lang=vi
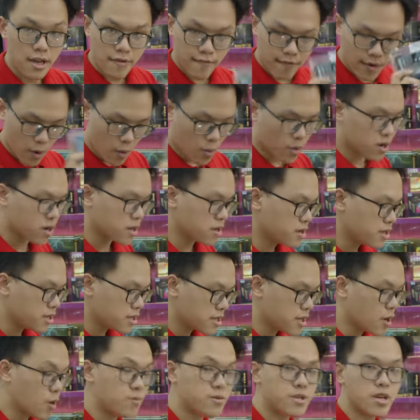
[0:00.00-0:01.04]
Và ổ cứng
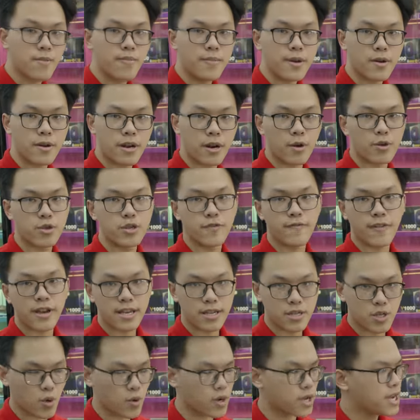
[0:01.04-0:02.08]
thì hôm trước mình cũng đã nói chuyện với anh
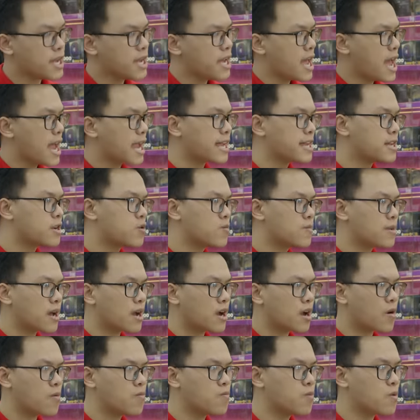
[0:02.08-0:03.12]
ấy rồi. Anh ấy cũng
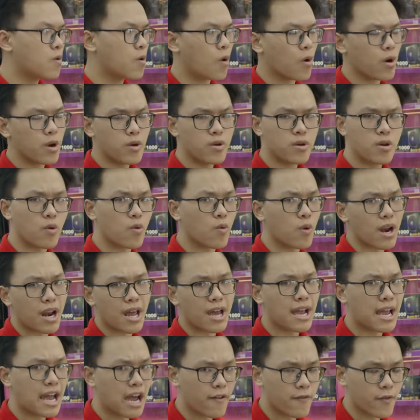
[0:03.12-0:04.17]
đang không có yêu cầu quá là
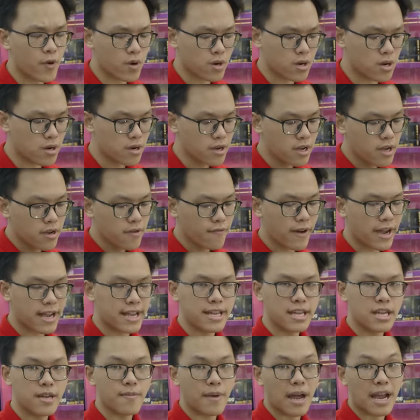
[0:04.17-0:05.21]
cao về ổ cứng và
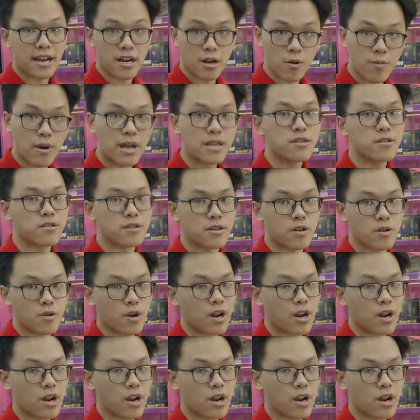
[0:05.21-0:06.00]
anh cũng đã từng